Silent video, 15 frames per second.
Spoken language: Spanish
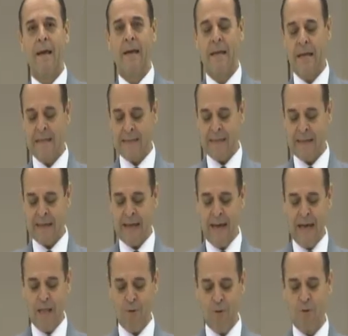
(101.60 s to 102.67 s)
en el
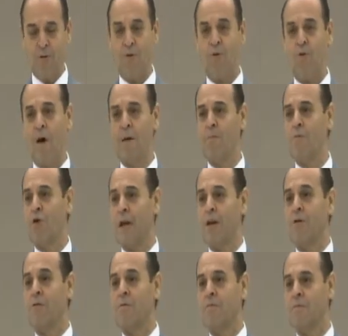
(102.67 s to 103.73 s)
cercado Juan
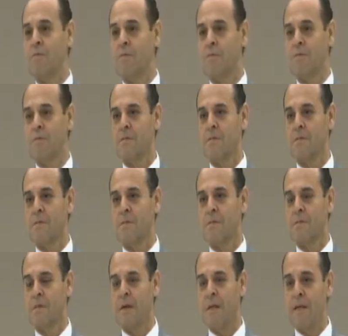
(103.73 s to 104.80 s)
Moreno,
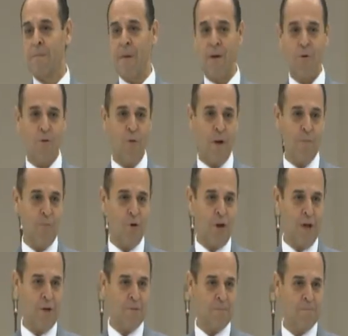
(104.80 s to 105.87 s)
el hermano Juan
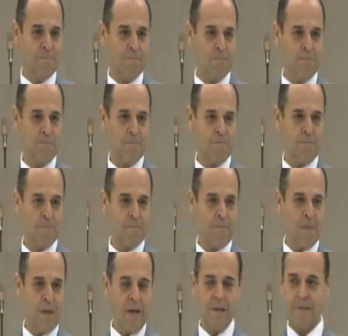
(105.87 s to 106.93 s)
Moreno,
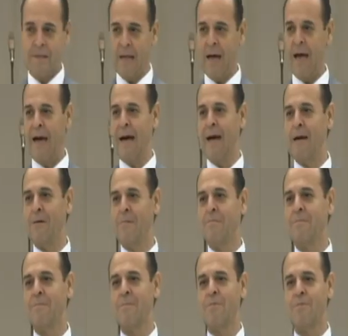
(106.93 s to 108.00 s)
está
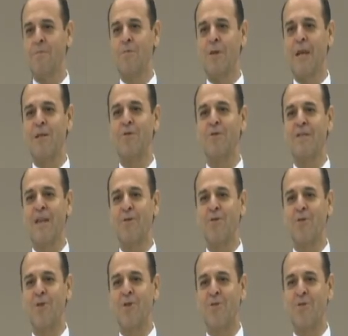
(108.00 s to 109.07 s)
uniéndose a
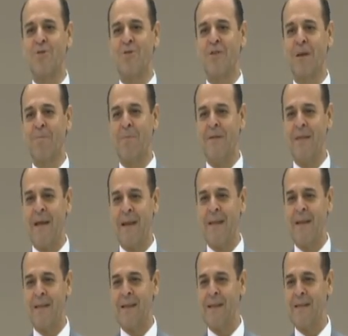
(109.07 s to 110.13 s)
nosotros a pesar
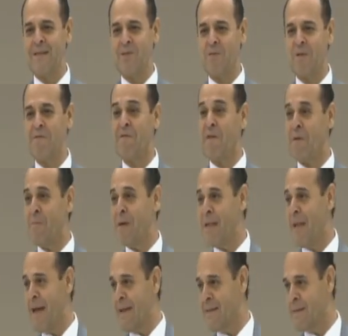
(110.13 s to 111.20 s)
de su
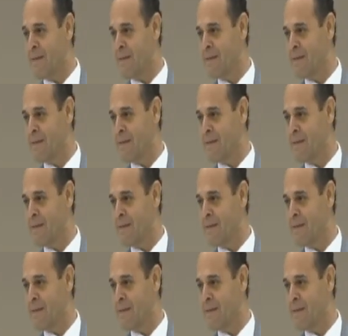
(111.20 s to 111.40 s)
enfermedad.